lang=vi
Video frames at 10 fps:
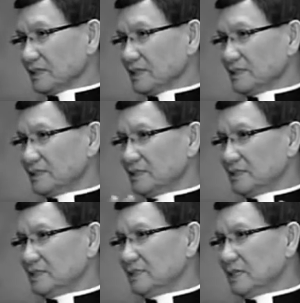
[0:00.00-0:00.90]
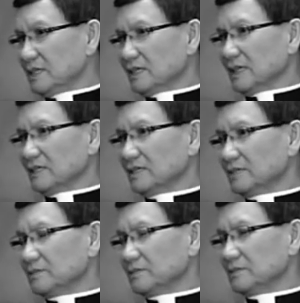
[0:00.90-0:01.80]
thì chia ra
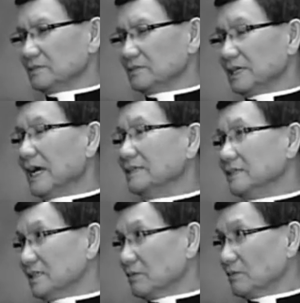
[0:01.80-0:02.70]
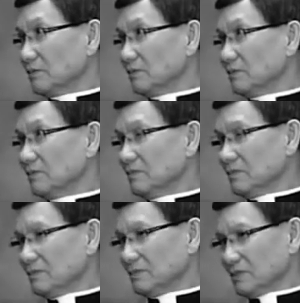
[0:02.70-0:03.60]
thành 12 ờ, chi tộc
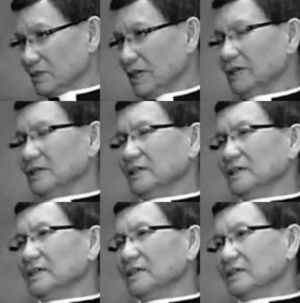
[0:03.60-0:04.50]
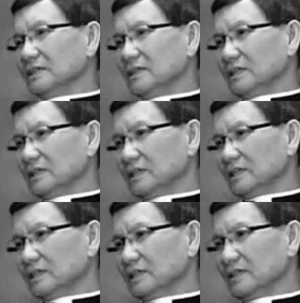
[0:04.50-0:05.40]
yeah. Dạ. đó thế
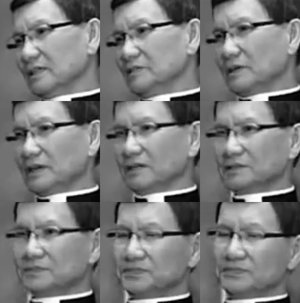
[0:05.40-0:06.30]
thì khi mà